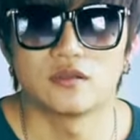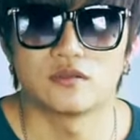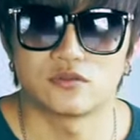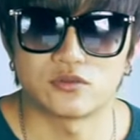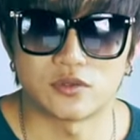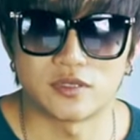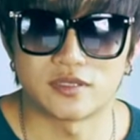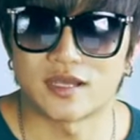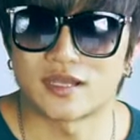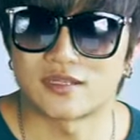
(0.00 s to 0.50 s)

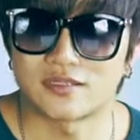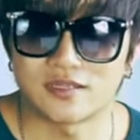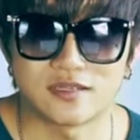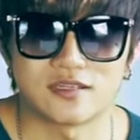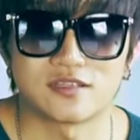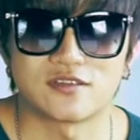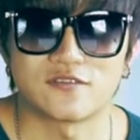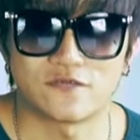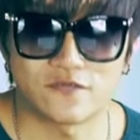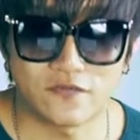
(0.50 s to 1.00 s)
所以它真
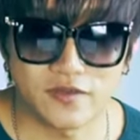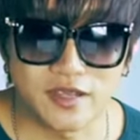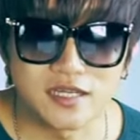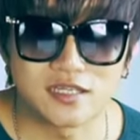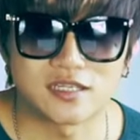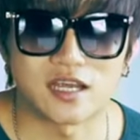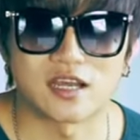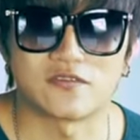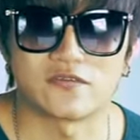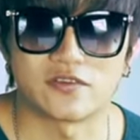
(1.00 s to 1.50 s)
的是
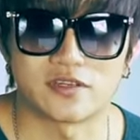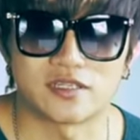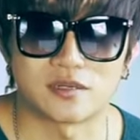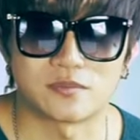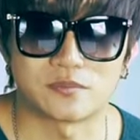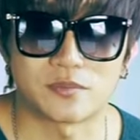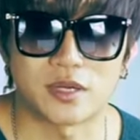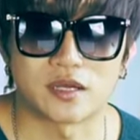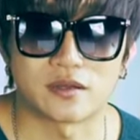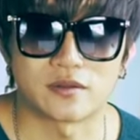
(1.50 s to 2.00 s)
非常非
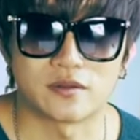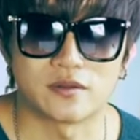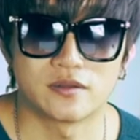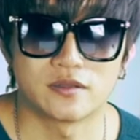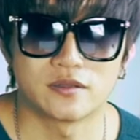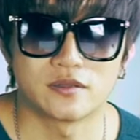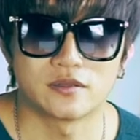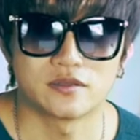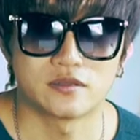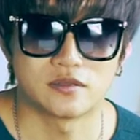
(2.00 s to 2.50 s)
常棒
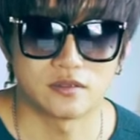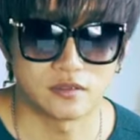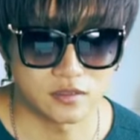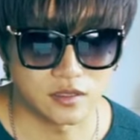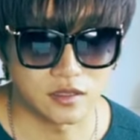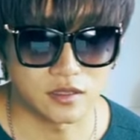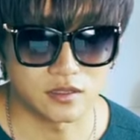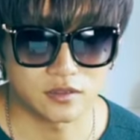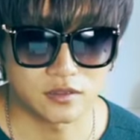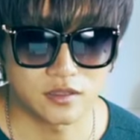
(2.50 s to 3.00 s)

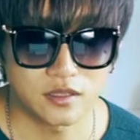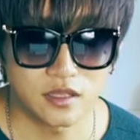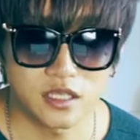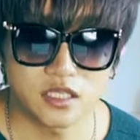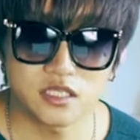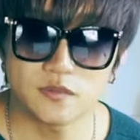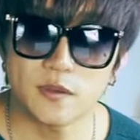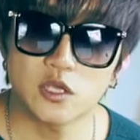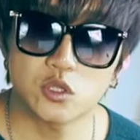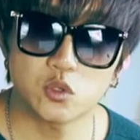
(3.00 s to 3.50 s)
啊！
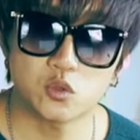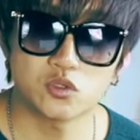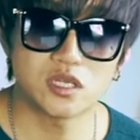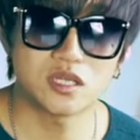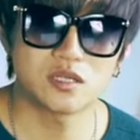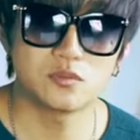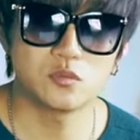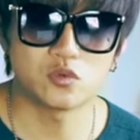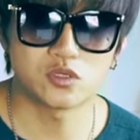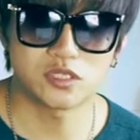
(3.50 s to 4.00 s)
Inspire 二
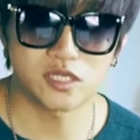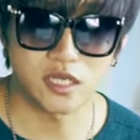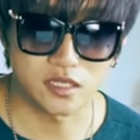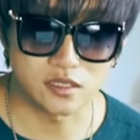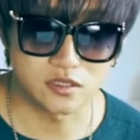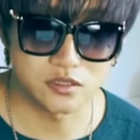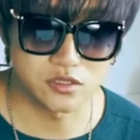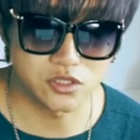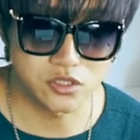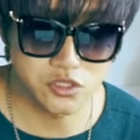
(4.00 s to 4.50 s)
现在目
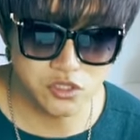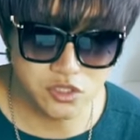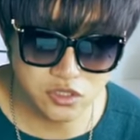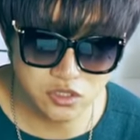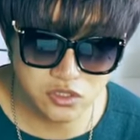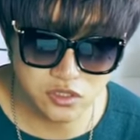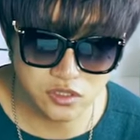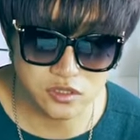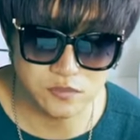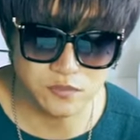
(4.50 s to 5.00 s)
前支
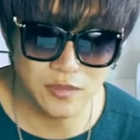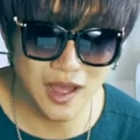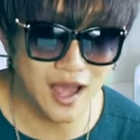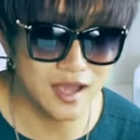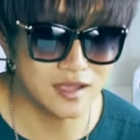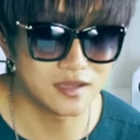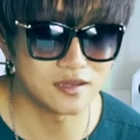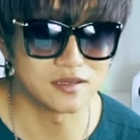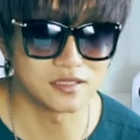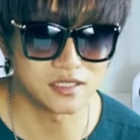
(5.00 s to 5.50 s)
持
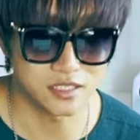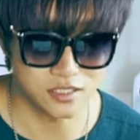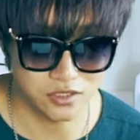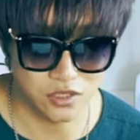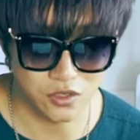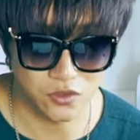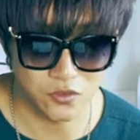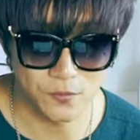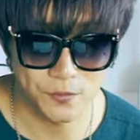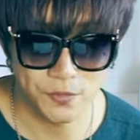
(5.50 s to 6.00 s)
八颗镜
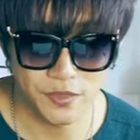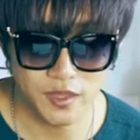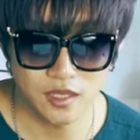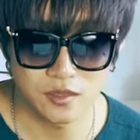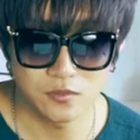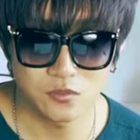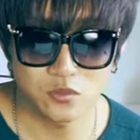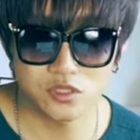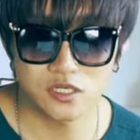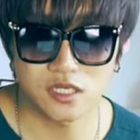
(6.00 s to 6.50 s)
头，
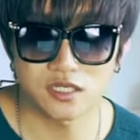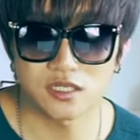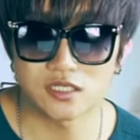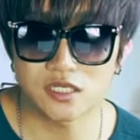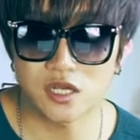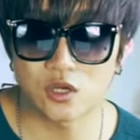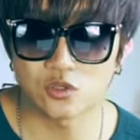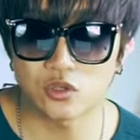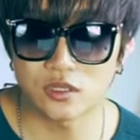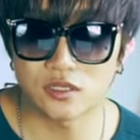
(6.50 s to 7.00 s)
目前的
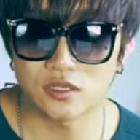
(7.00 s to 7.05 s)
焦